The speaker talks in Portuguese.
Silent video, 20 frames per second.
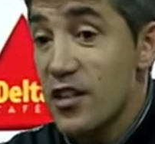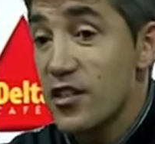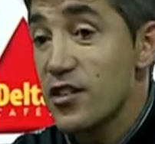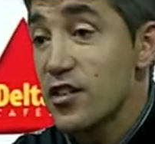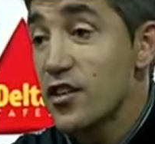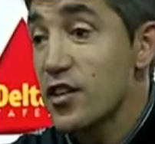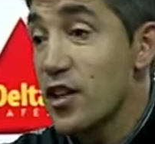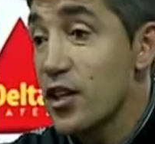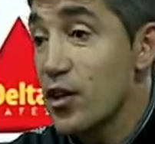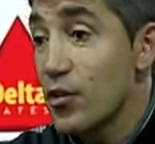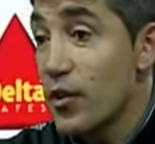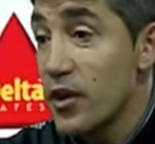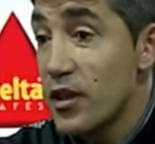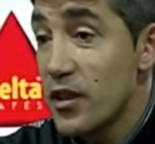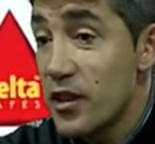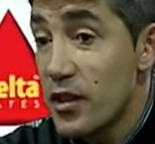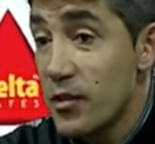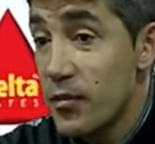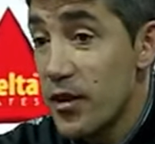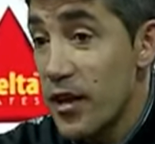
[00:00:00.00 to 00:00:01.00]
que se criam em
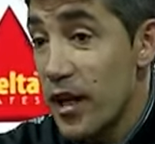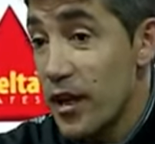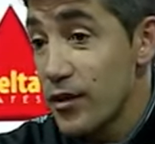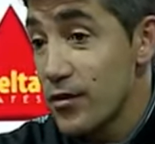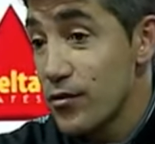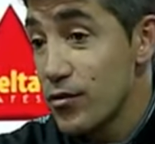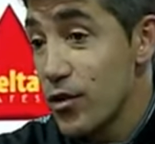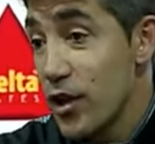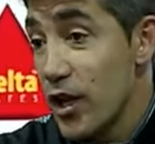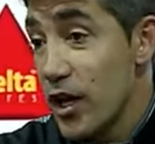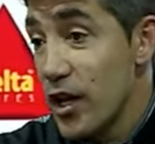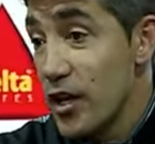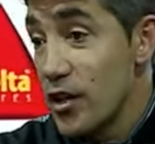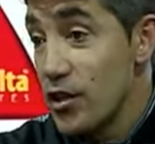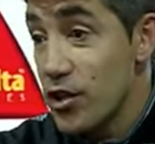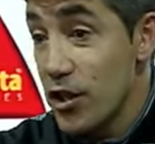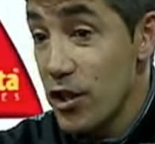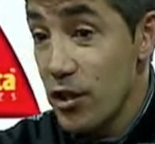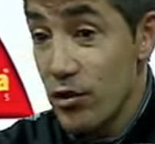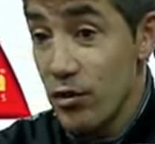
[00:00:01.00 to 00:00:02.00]
determinados
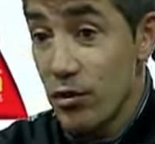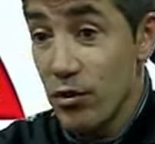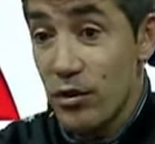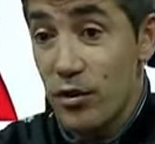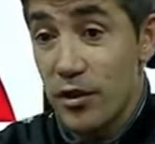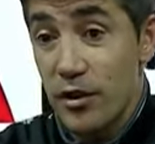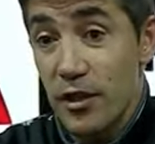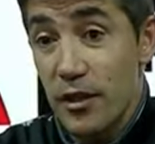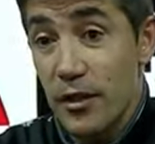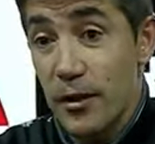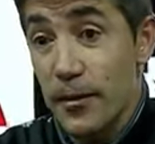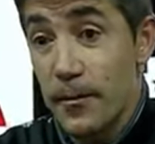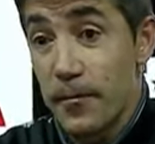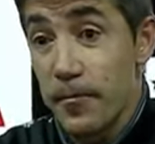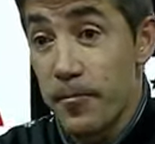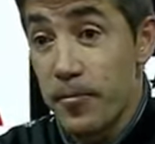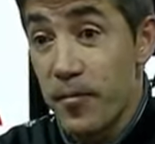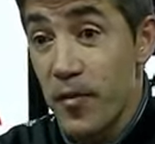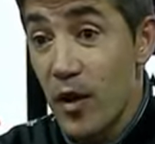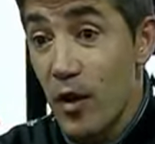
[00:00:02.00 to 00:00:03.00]
jogadores,
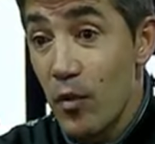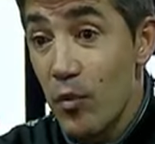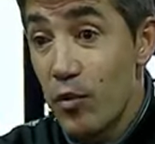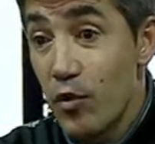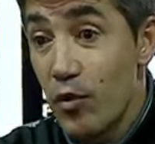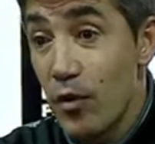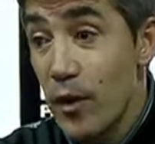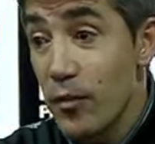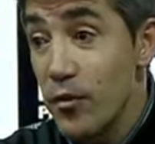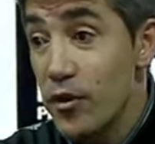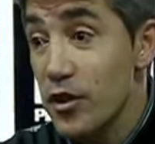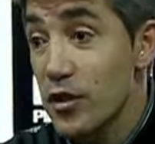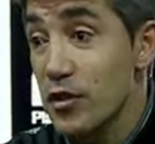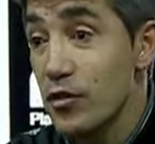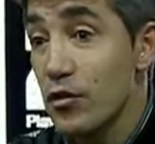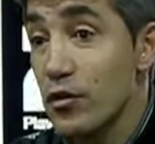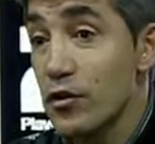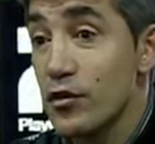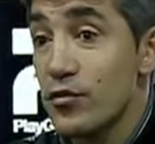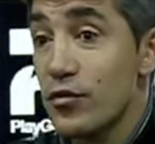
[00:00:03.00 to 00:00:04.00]
hum, problemas que
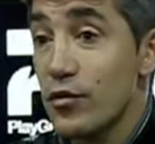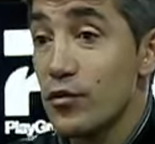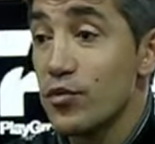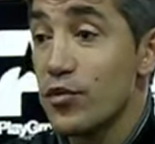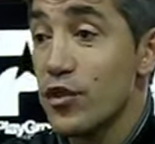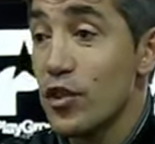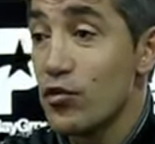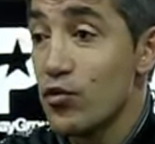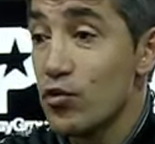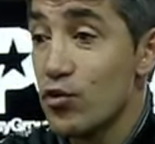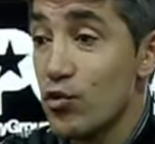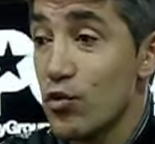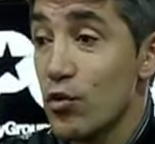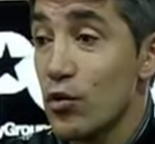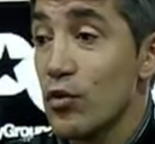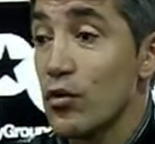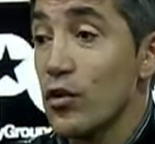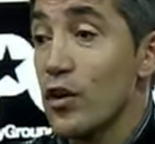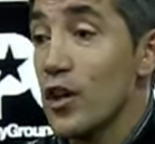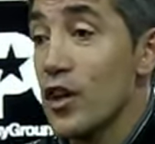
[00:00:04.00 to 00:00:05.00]
nós vamos ter no
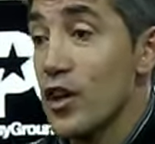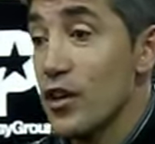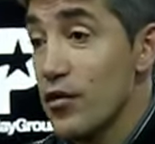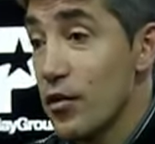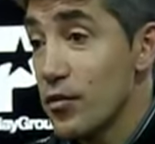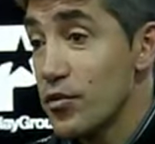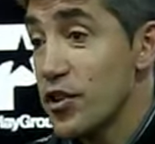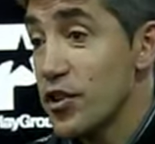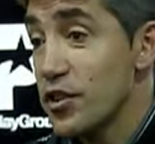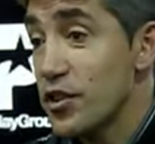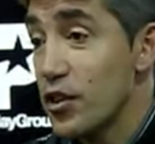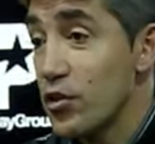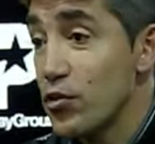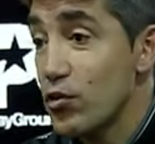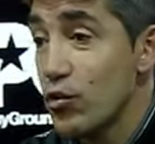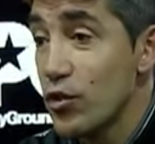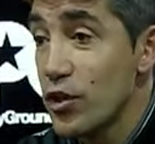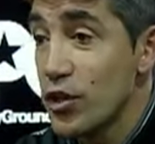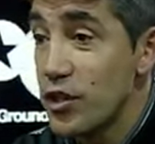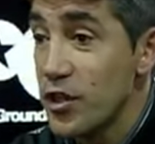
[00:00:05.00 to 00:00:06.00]
jogo, vamos tentando
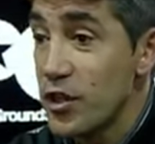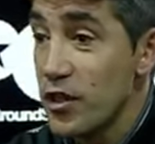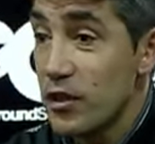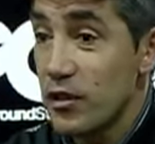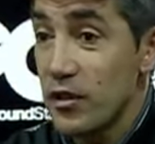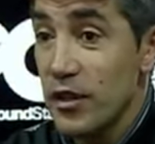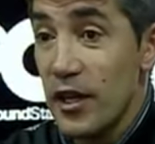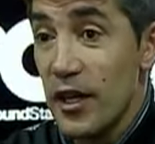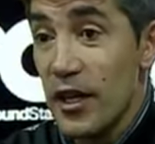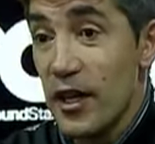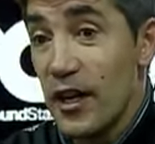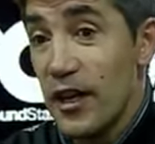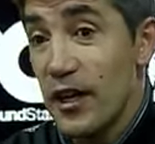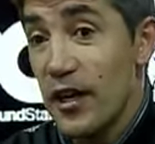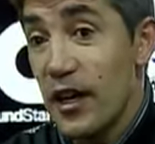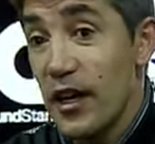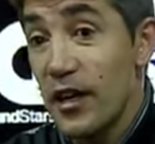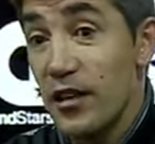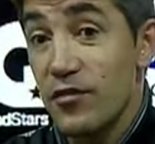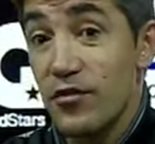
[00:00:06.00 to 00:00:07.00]
corrigir,
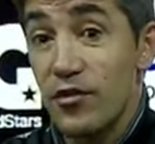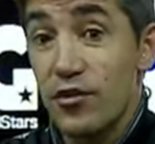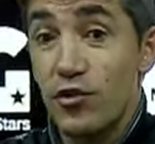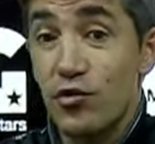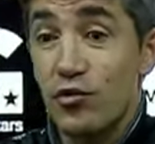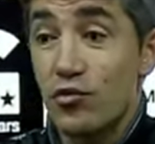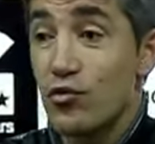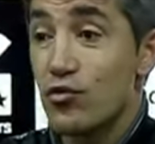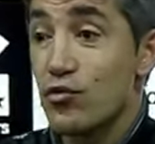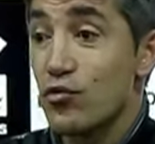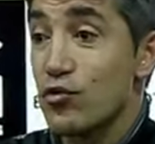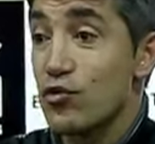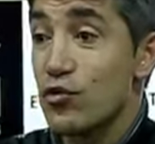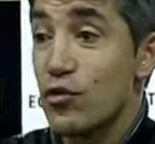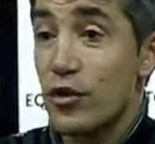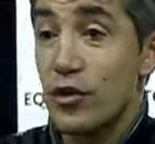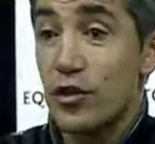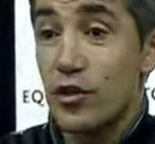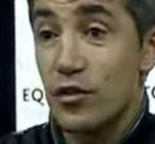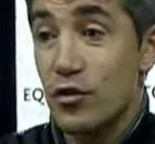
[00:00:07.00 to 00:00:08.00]
às vezes são
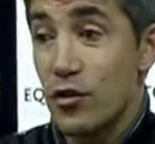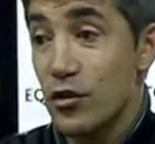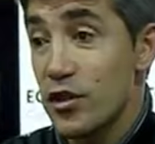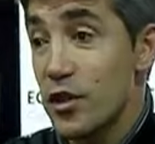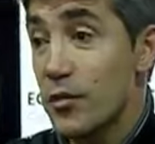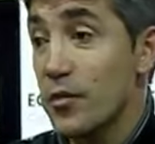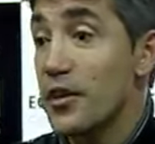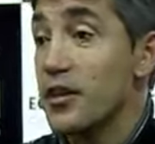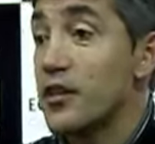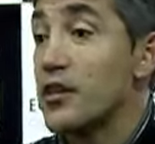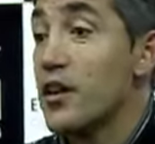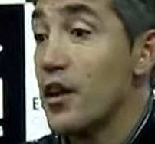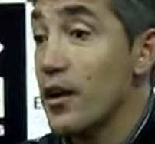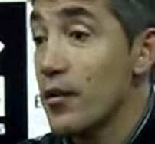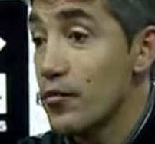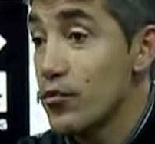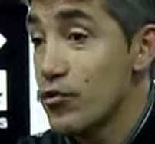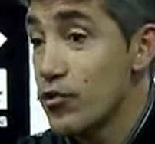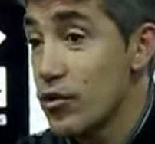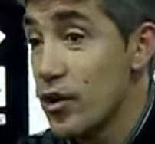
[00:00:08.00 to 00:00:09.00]
soluções que nós também
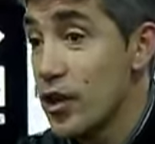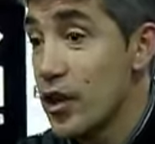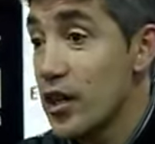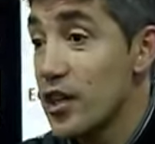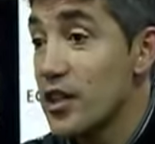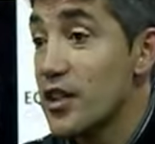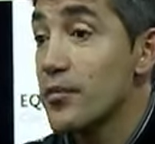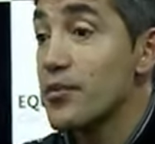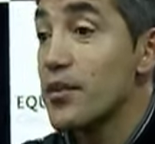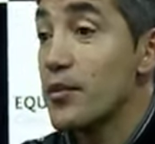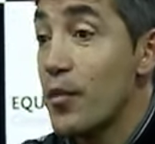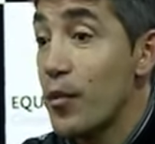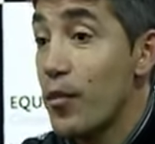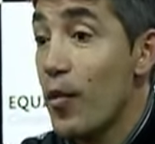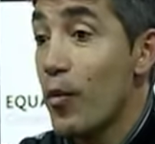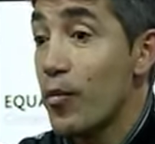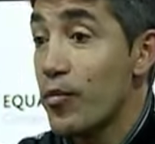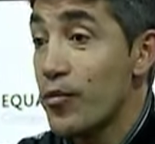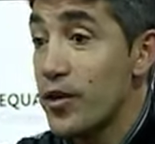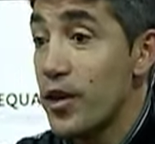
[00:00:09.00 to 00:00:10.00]
temos e temos a
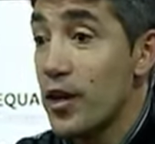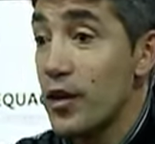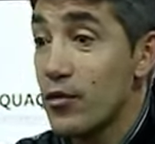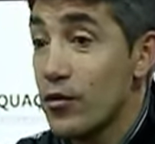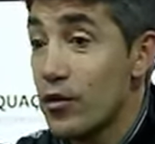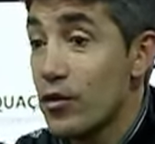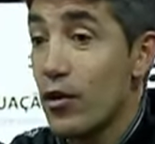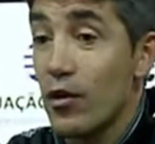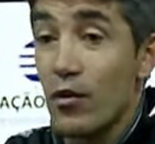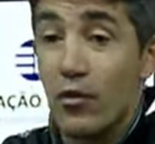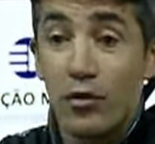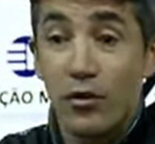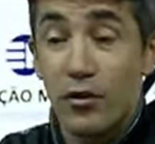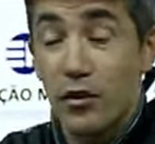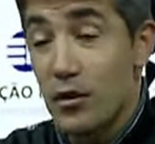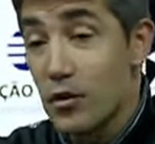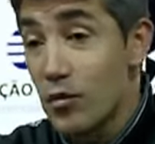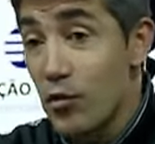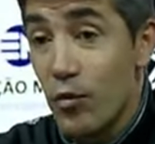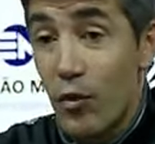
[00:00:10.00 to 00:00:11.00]
mesma opinião de ir ao
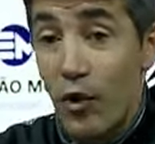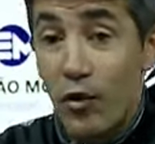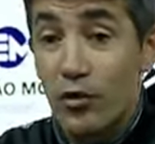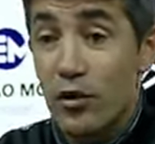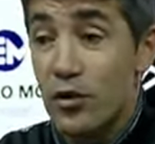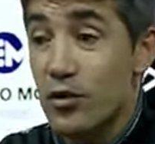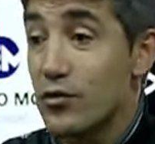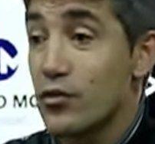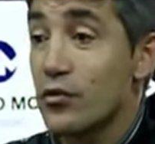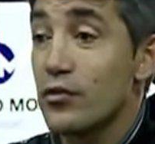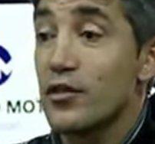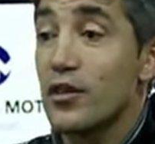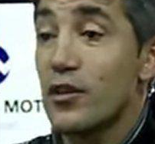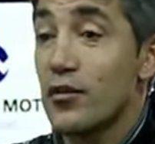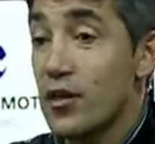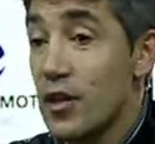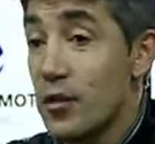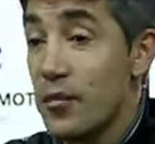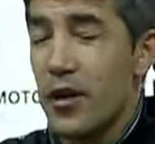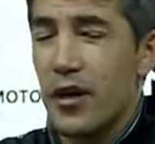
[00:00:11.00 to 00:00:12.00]
encontro de uma outra
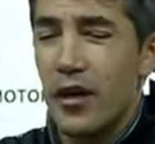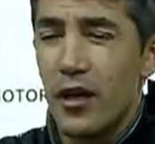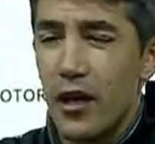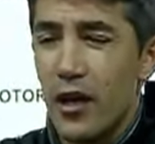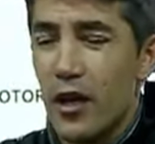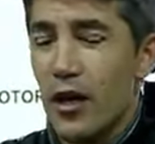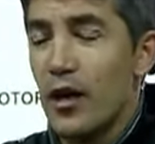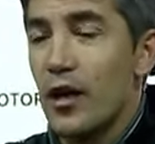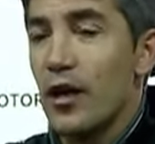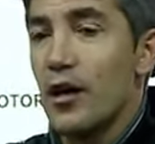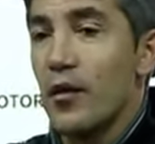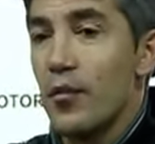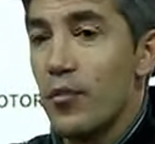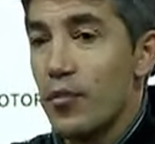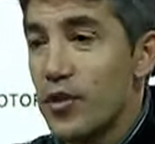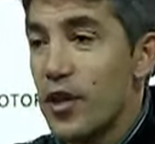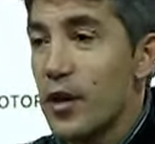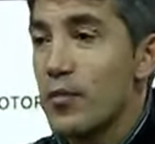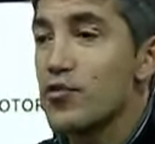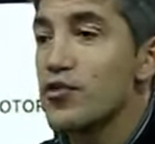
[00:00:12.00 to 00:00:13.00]
solução que também
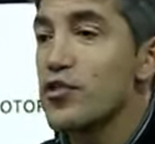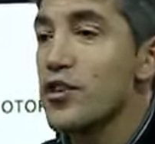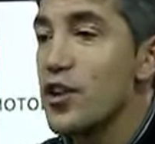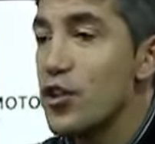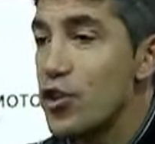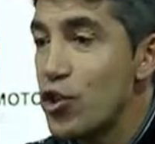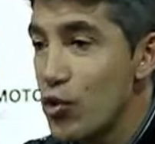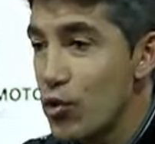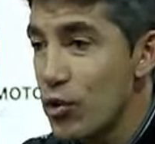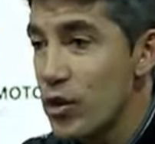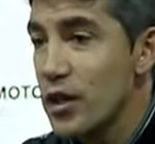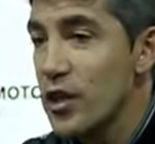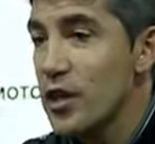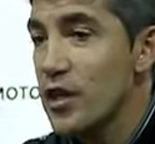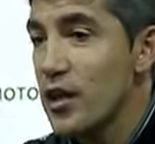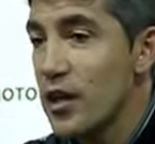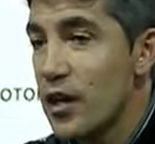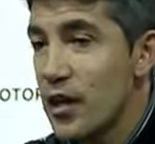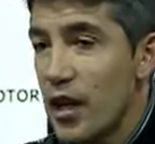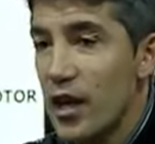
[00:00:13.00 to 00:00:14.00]
podemos, na
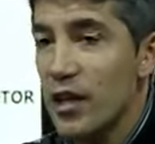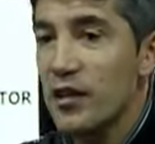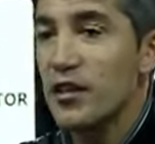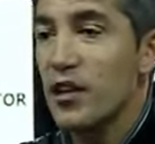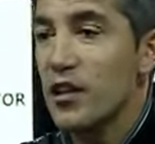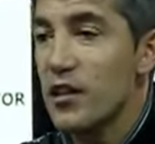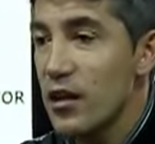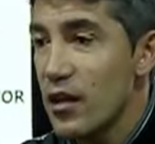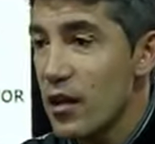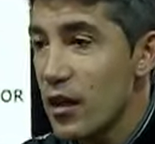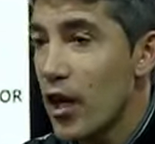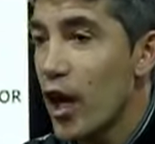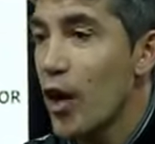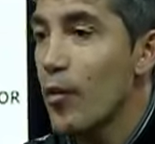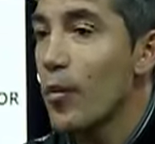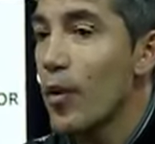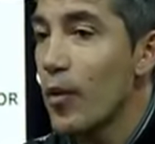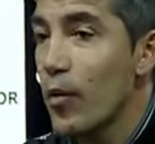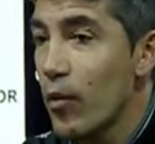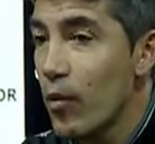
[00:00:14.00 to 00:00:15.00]
teoria, entender que é
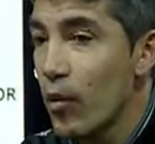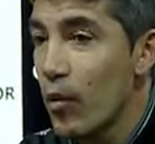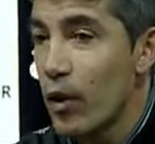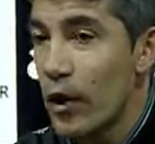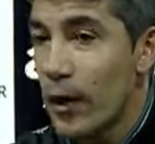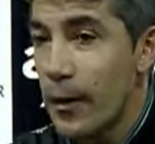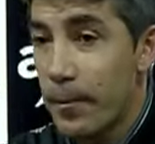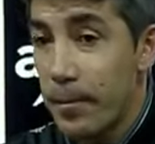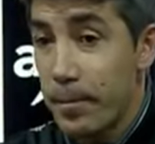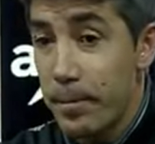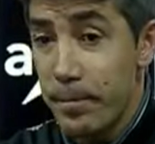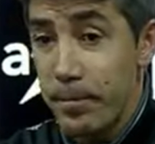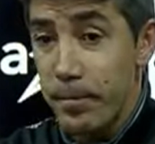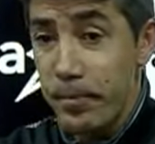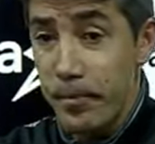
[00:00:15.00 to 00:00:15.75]
uma boa,